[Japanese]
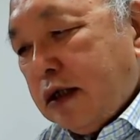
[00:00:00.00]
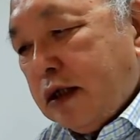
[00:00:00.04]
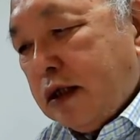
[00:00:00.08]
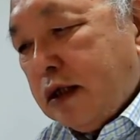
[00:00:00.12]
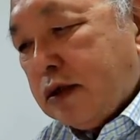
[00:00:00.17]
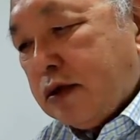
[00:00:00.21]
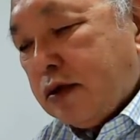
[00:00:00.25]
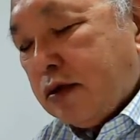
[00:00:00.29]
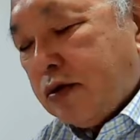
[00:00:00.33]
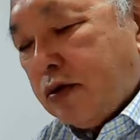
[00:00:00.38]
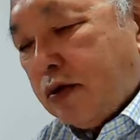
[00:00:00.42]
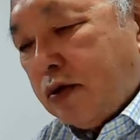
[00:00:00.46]

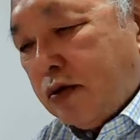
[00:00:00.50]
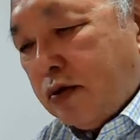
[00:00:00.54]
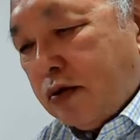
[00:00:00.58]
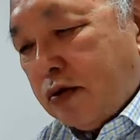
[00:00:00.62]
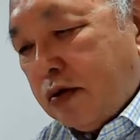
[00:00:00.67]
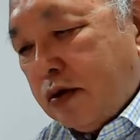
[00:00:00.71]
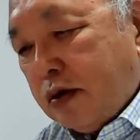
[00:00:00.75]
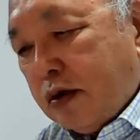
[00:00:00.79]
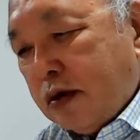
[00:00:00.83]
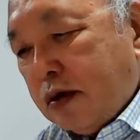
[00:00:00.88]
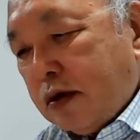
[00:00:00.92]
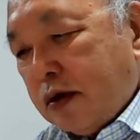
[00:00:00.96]
その
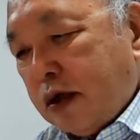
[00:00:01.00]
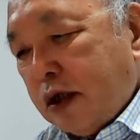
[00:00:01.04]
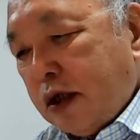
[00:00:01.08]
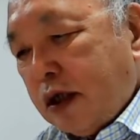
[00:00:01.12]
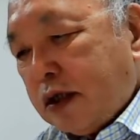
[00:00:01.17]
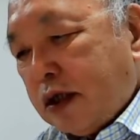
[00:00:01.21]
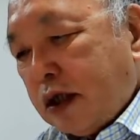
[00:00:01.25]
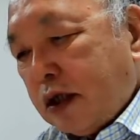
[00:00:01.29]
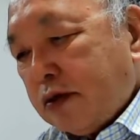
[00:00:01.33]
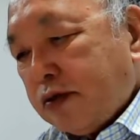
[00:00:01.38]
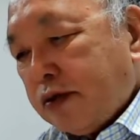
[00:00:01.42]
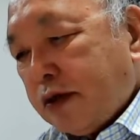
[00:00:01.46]

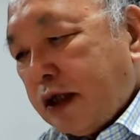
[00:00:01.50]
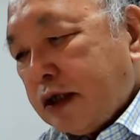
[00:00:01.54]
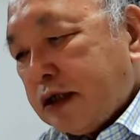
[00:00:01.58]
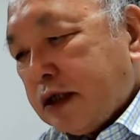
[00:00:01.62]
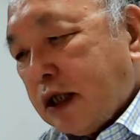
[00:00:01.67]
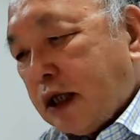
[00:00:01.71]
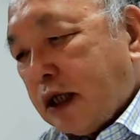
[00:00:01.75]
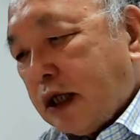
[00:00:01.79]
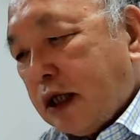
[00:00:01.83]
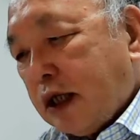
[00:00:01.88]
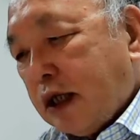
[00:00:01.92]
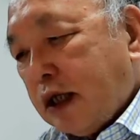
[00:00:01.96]
データの深さ
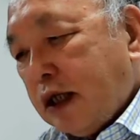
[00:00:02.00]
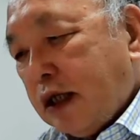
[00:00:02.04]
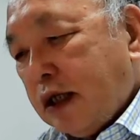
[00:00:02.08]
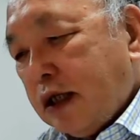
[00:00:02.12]
から